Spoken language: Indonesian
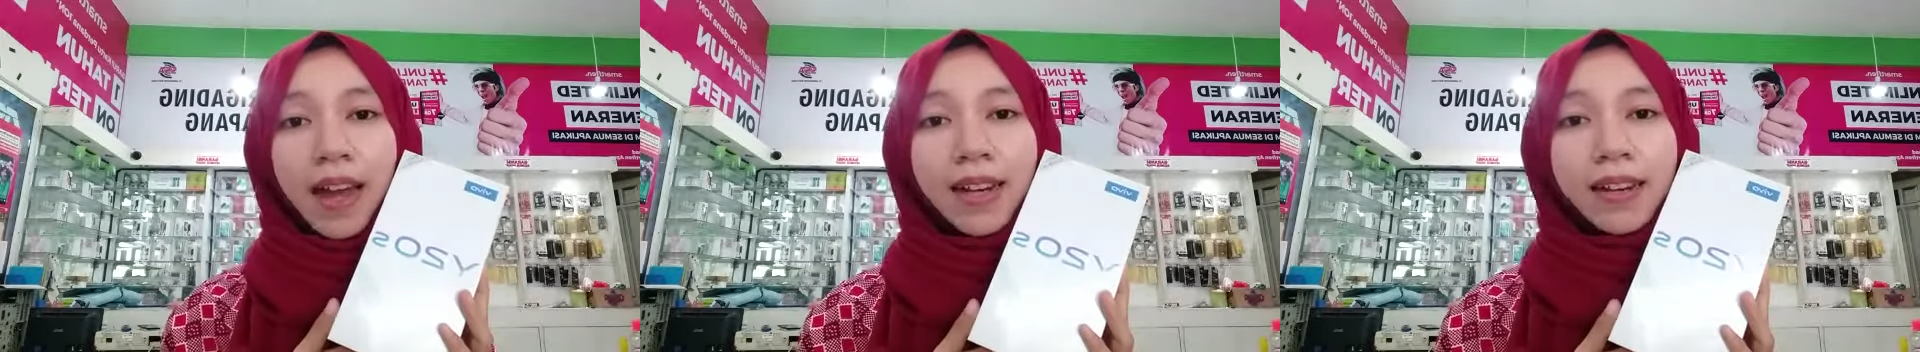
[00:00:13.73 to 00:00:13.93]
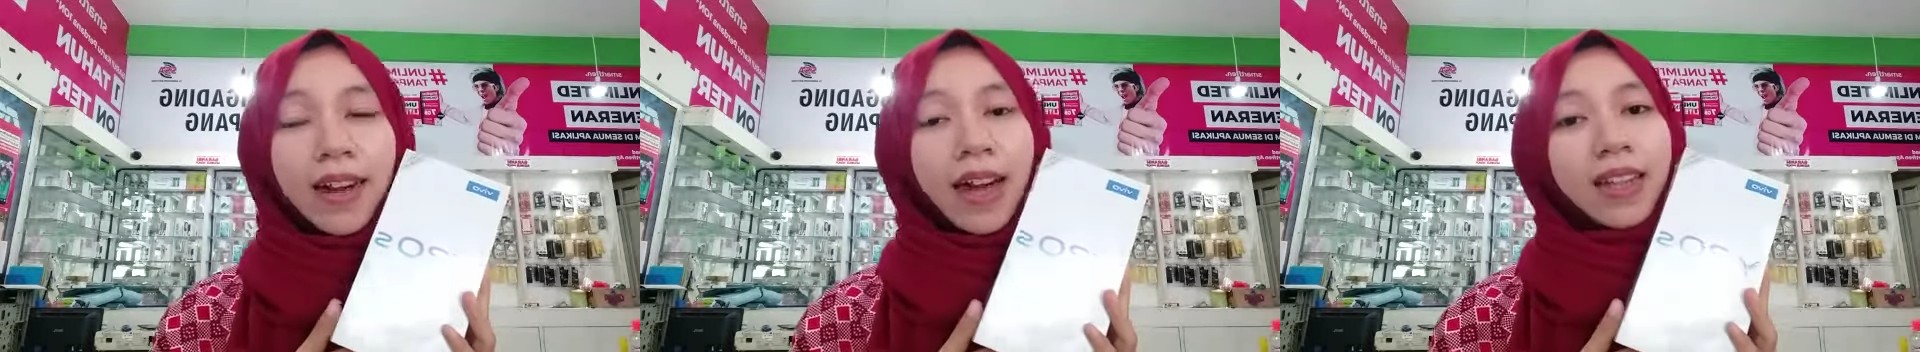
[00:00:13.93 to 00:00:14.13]

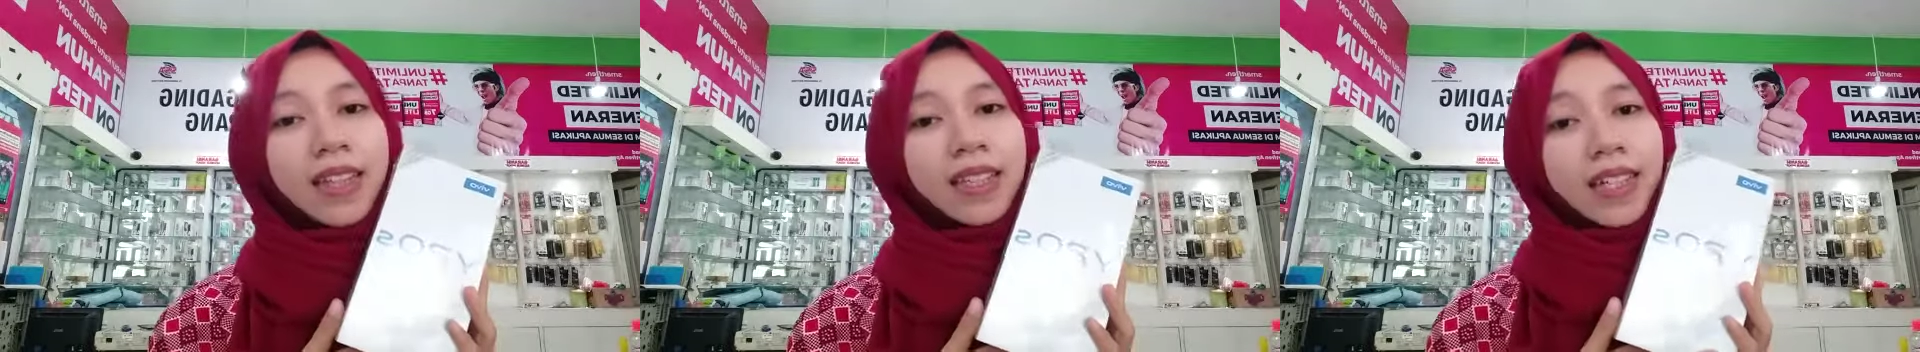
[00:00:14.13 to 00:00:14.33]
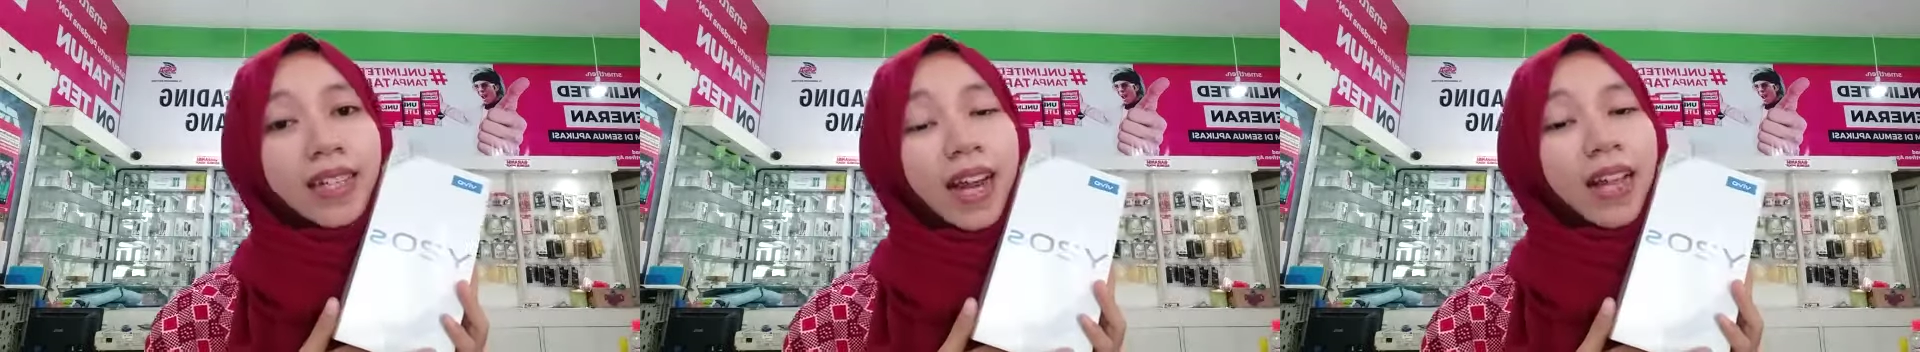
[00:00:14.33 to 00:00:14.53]
dengan
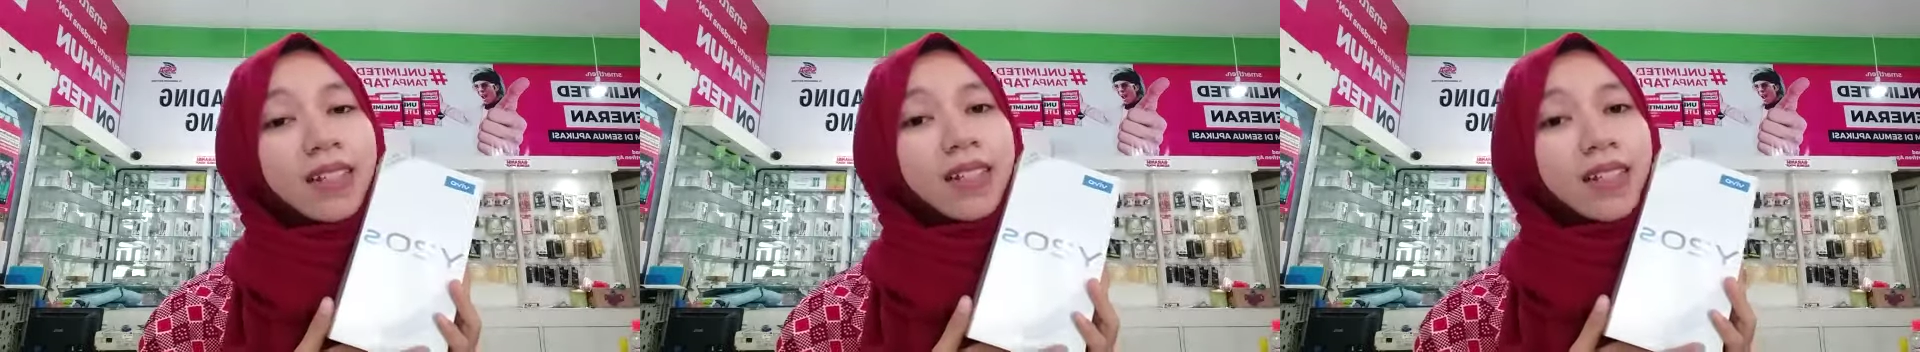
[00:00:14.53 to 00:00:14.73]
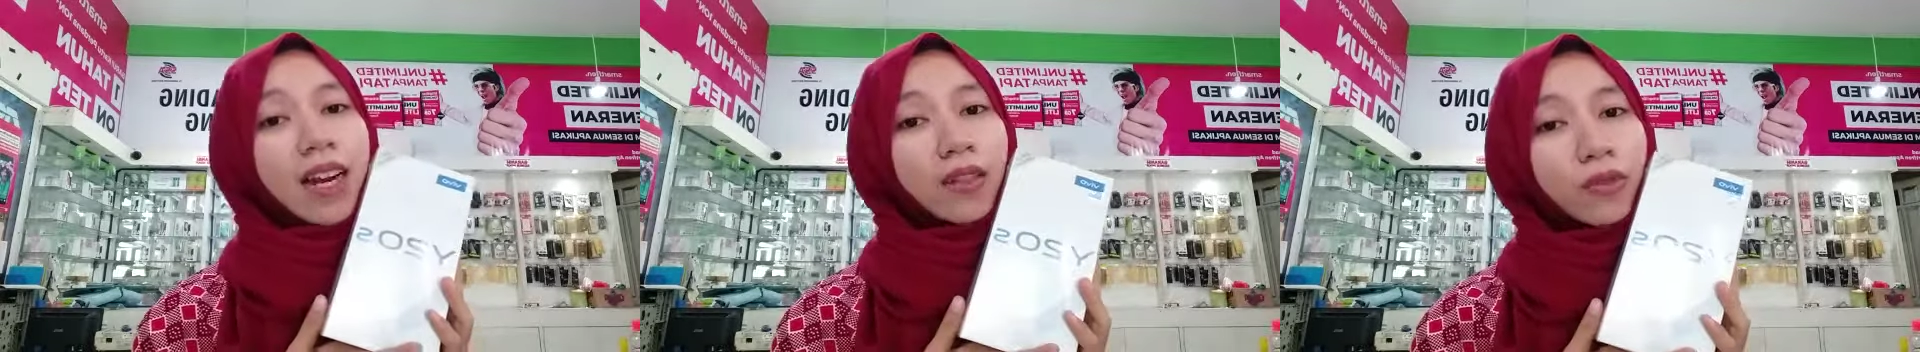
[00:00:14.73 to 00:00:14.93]
internal
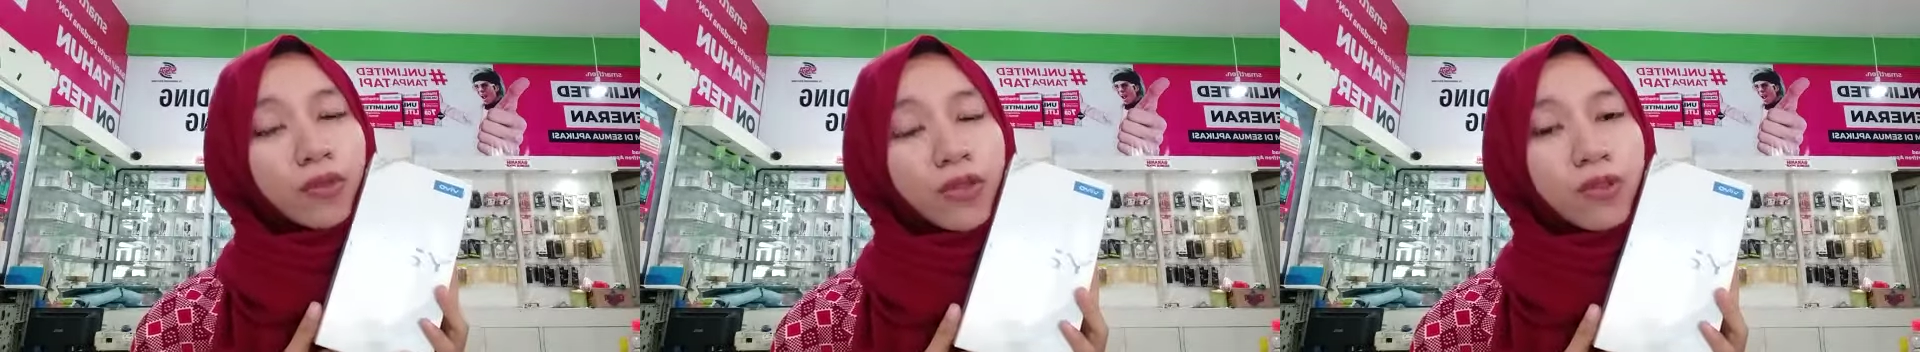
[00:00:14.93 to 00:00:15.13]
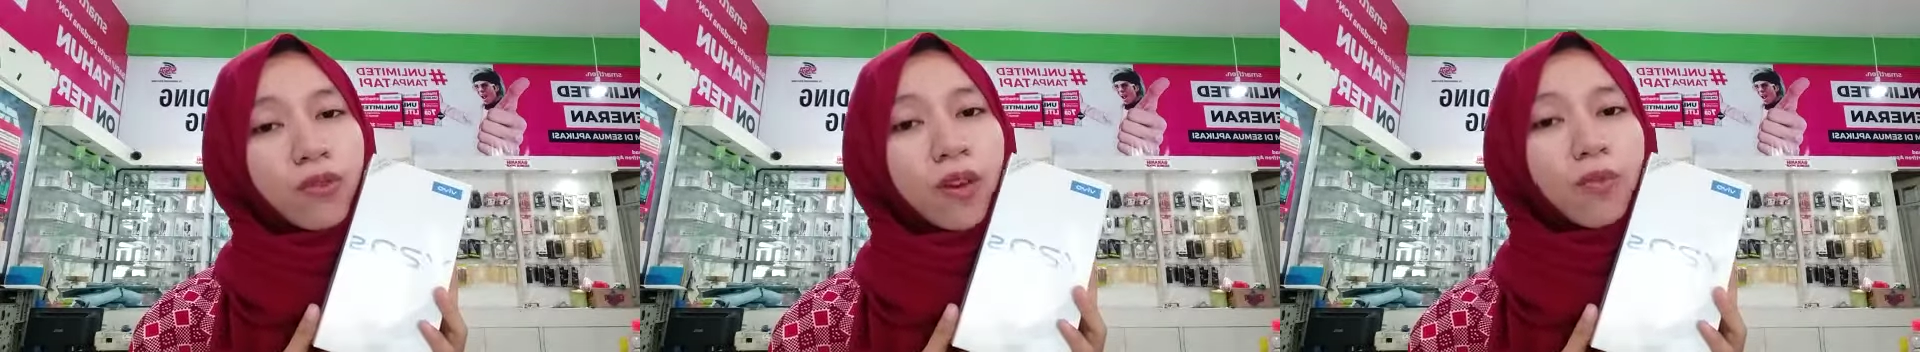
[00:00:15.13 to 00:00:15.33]

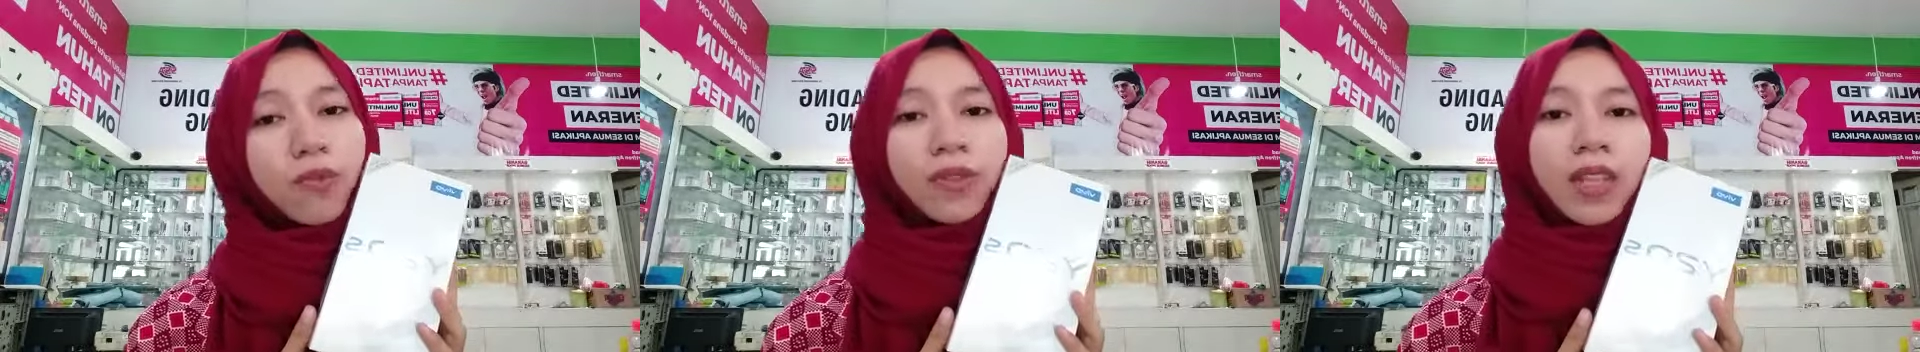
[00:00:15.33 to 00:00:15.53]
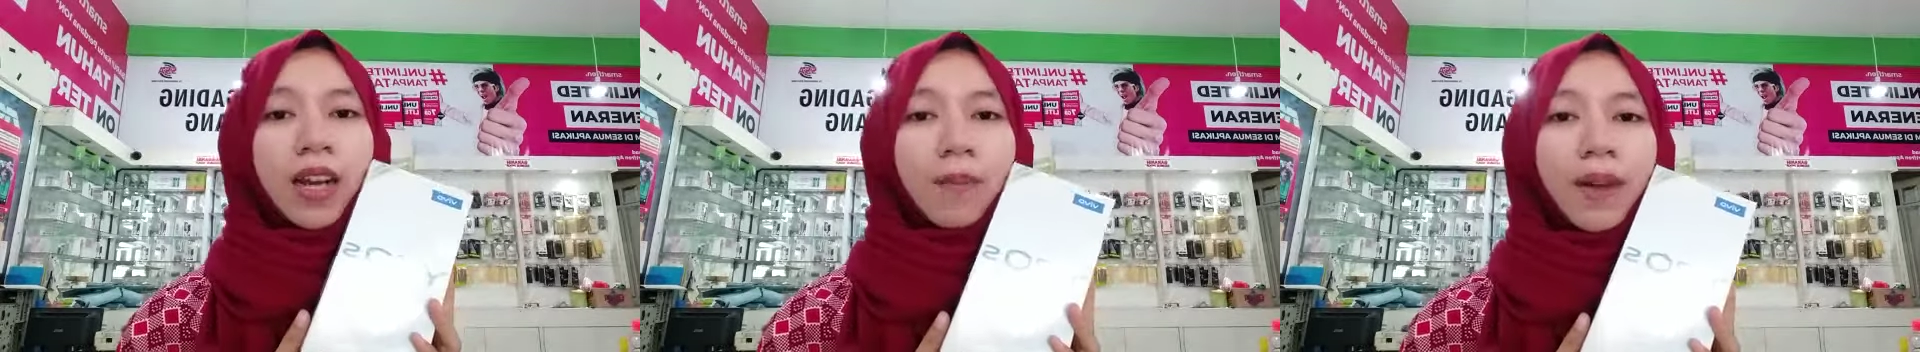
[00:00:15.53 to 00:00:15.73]

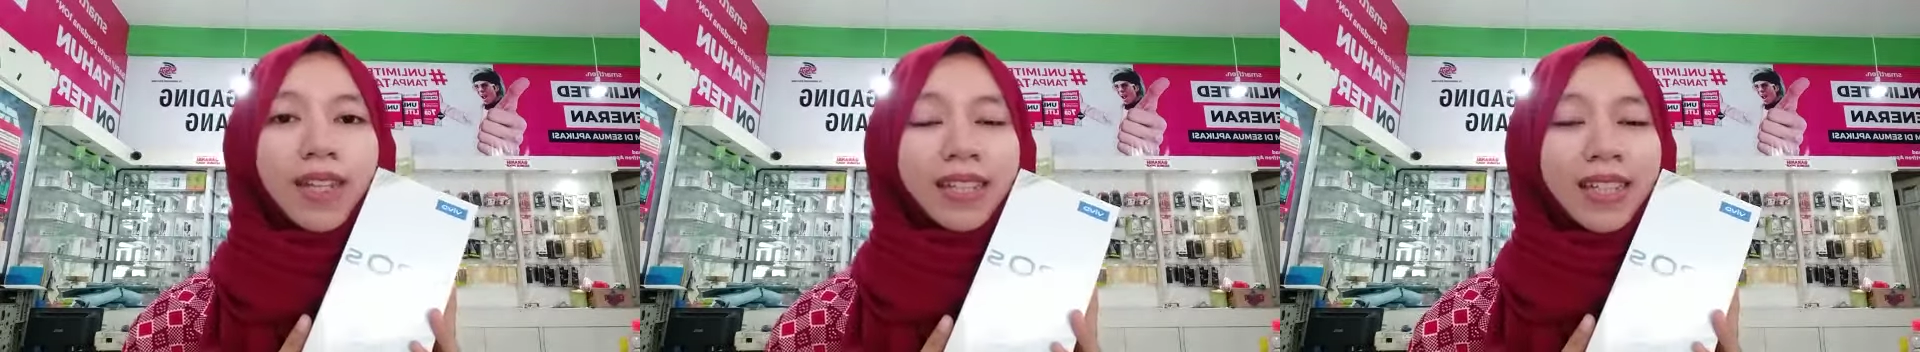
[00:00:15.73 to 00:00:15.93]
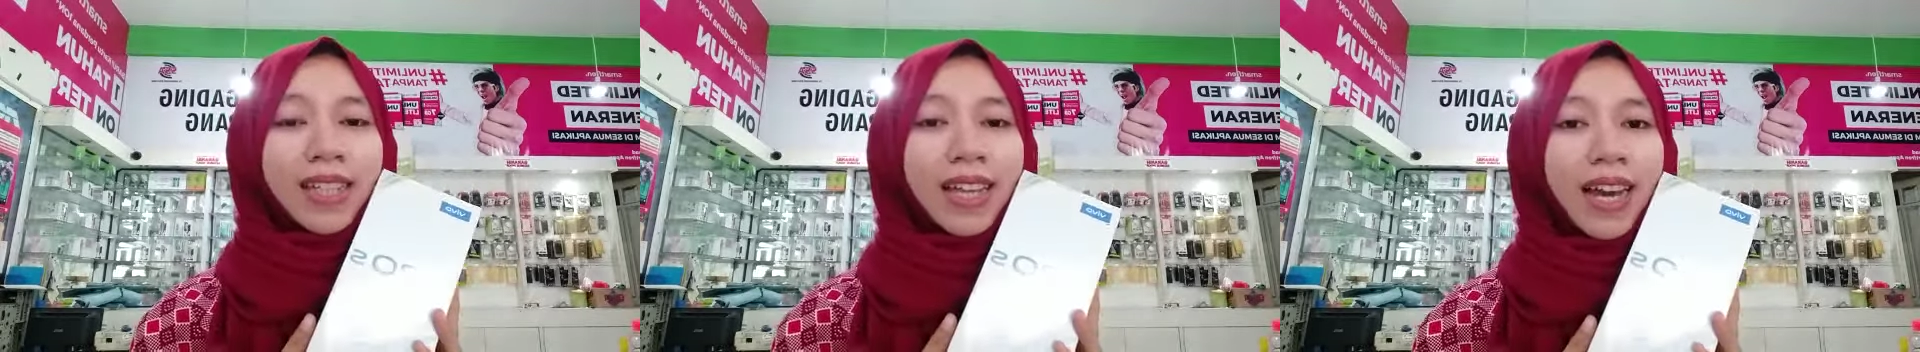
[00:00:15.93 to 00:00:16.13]

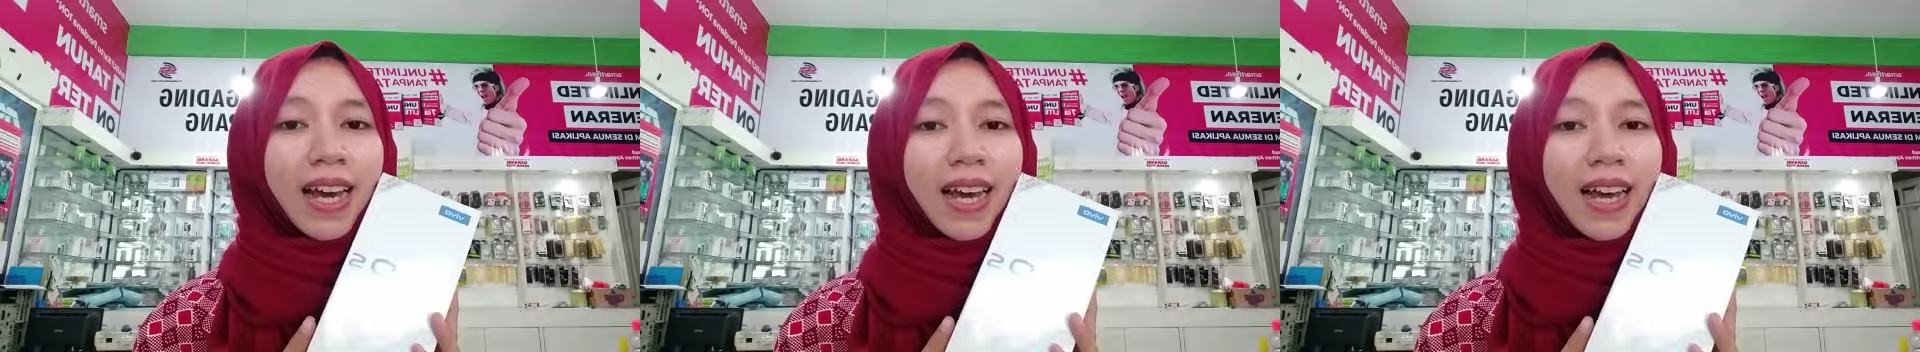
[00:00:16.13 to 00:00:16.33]
128GB